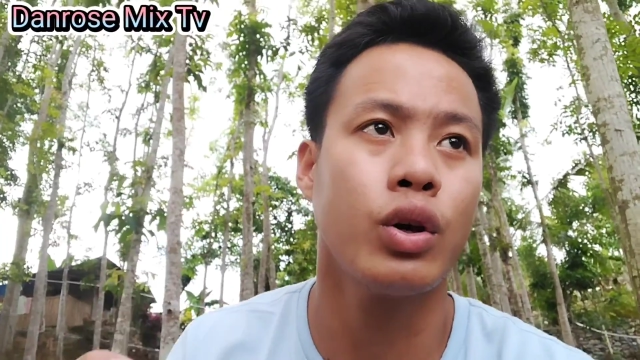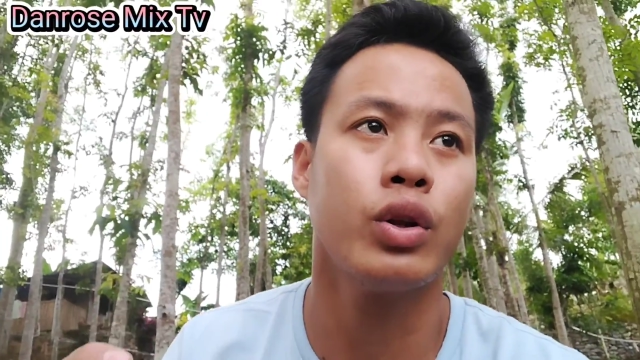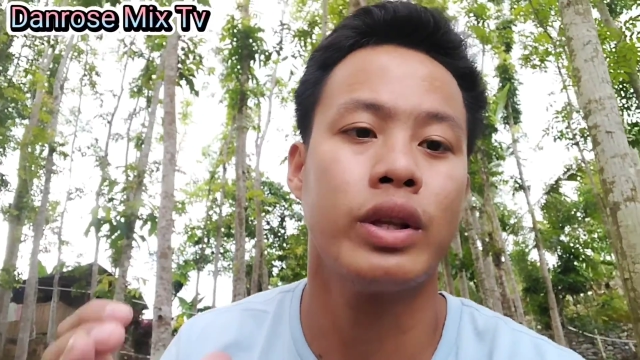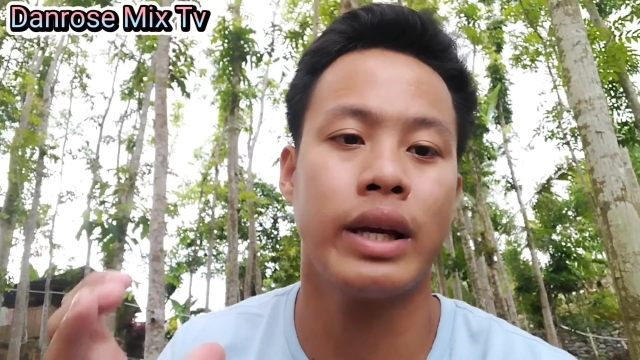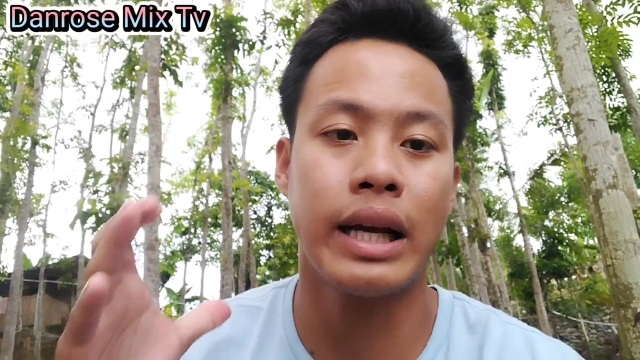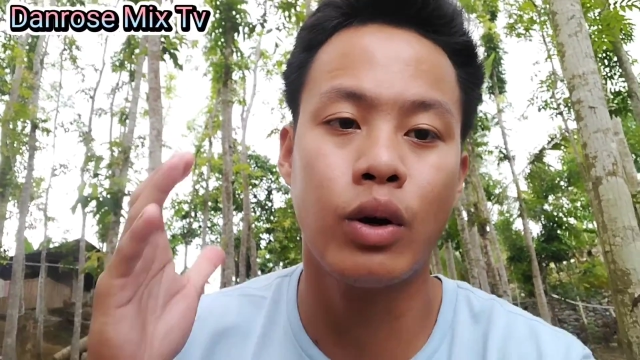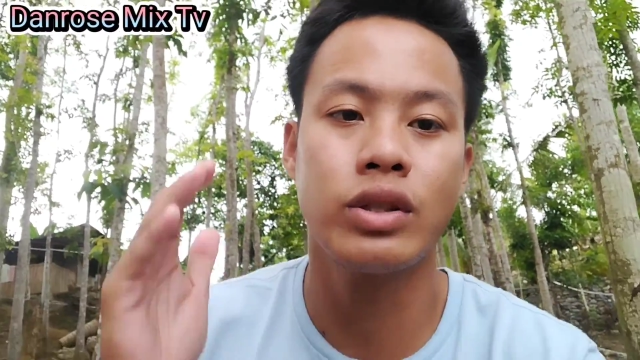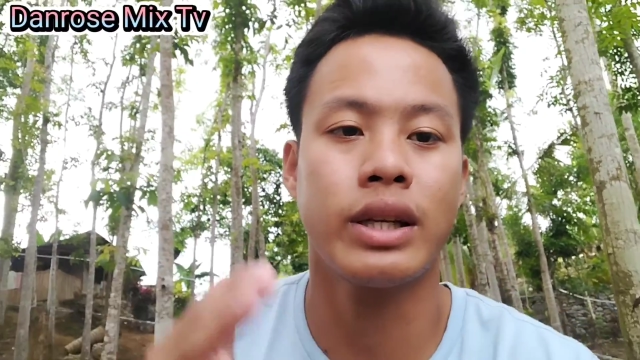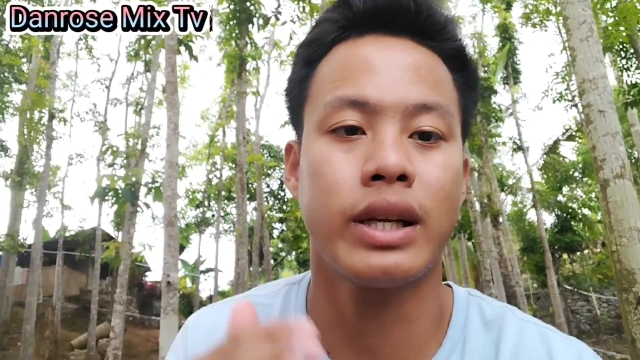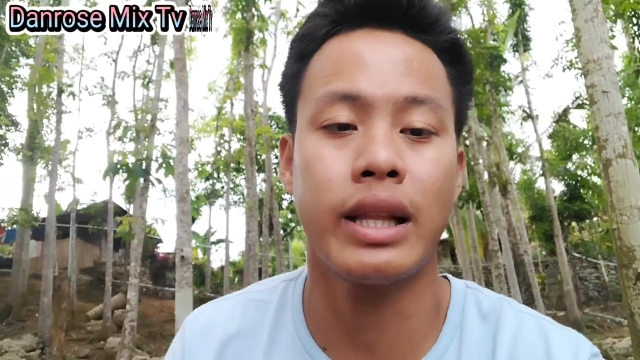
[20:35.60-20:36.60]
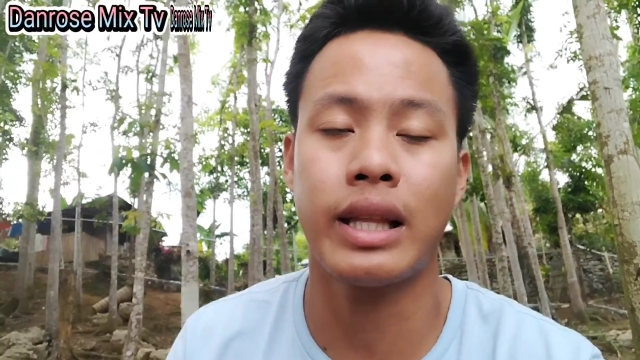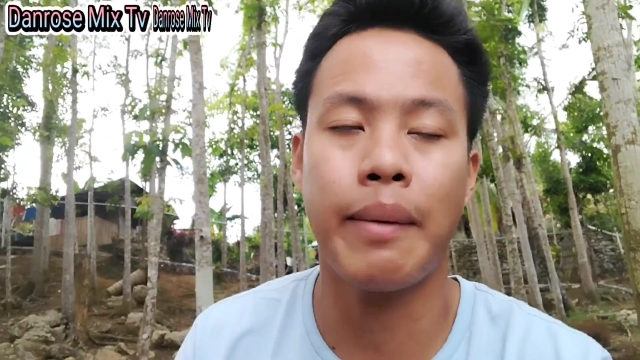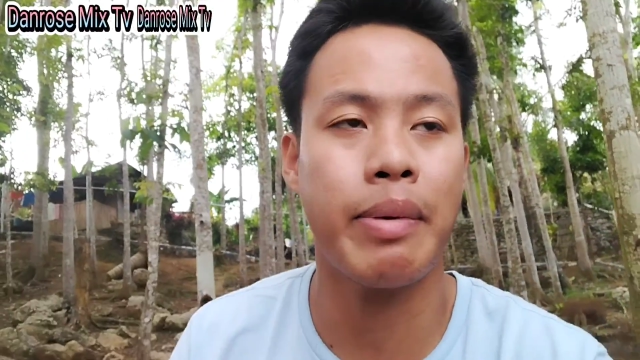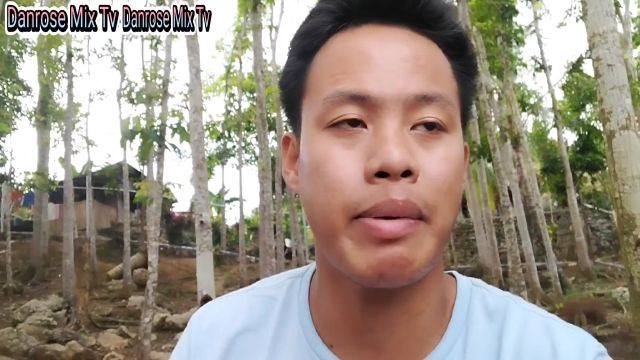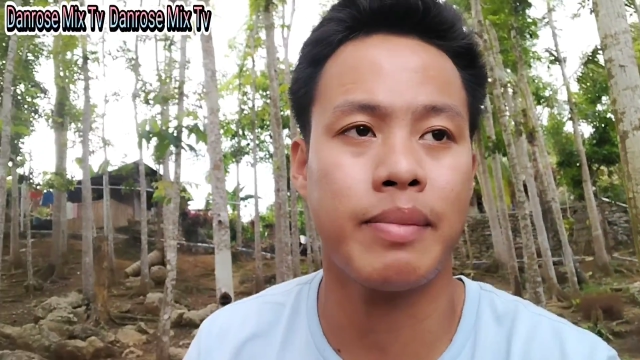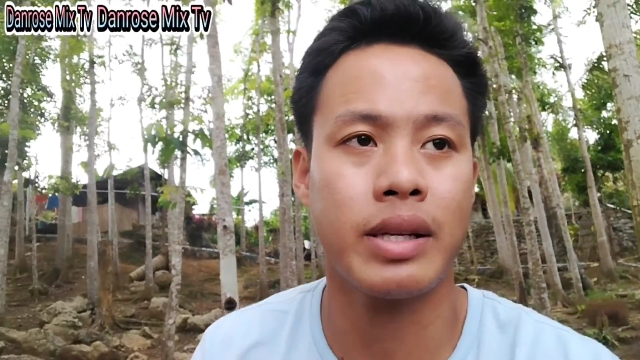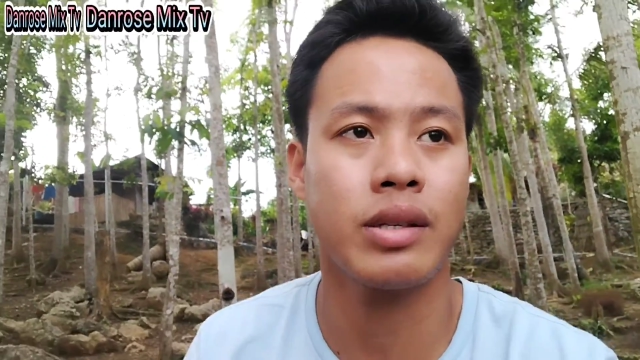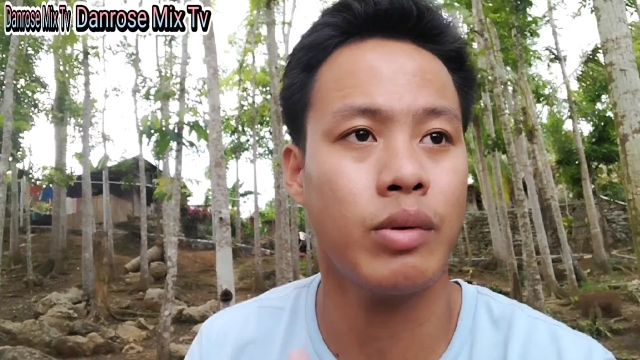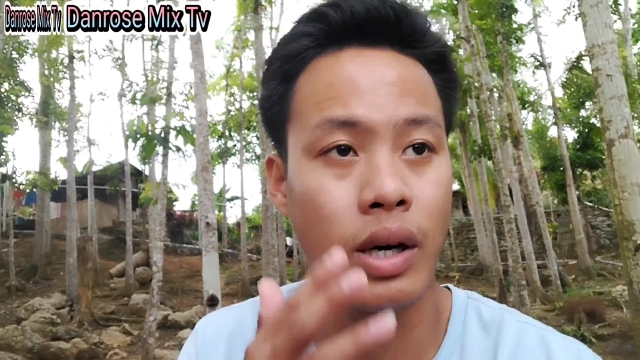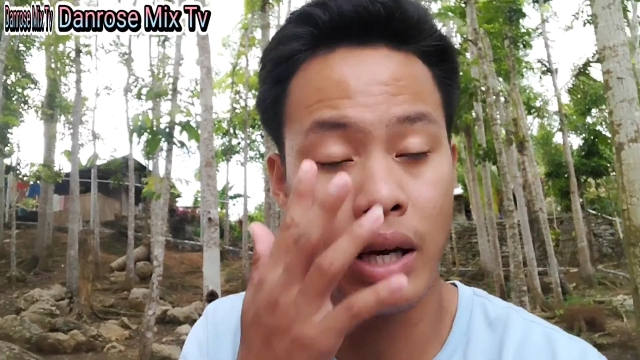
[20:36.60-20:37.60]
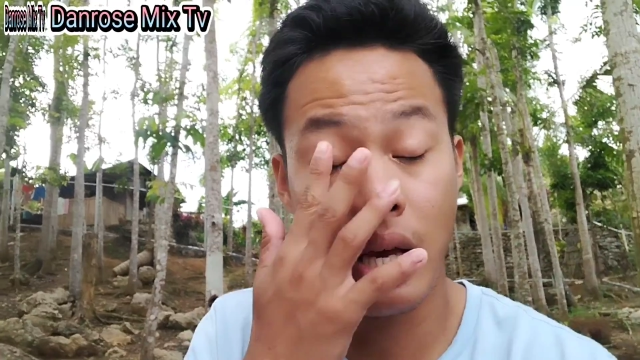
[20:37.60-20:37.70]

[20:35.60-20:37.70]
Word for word: gyud nga dako sa kigtabang para sa mo